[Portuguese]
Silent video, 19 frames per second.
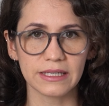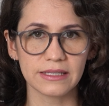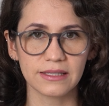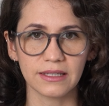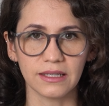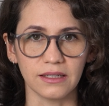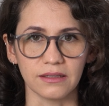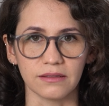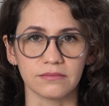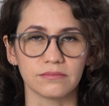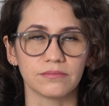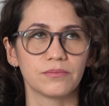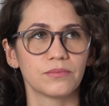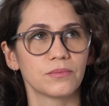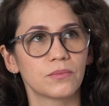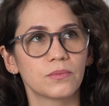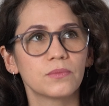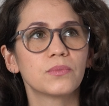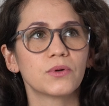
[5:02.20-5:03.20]
assim
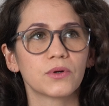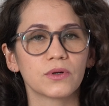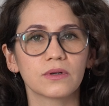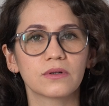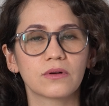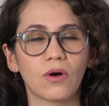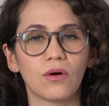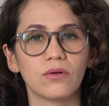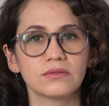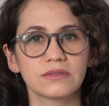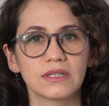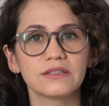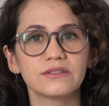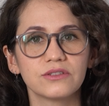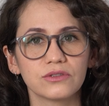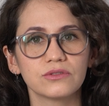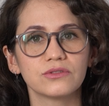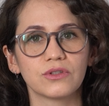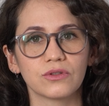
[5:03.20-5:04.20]
por conta
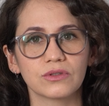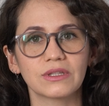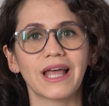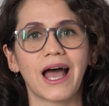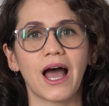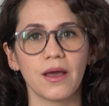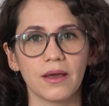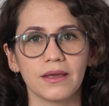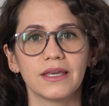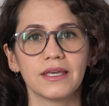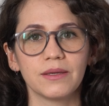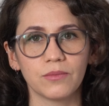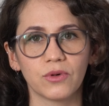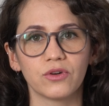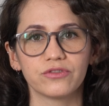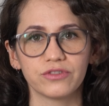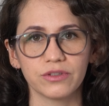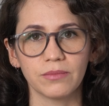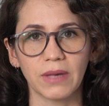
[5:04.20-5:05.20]
de, de eu estar tá em
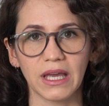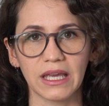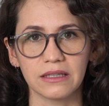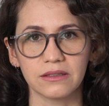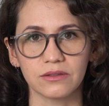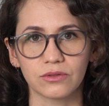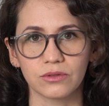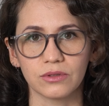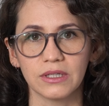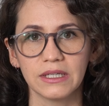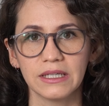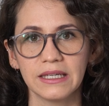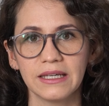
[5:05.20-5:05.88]
movimento.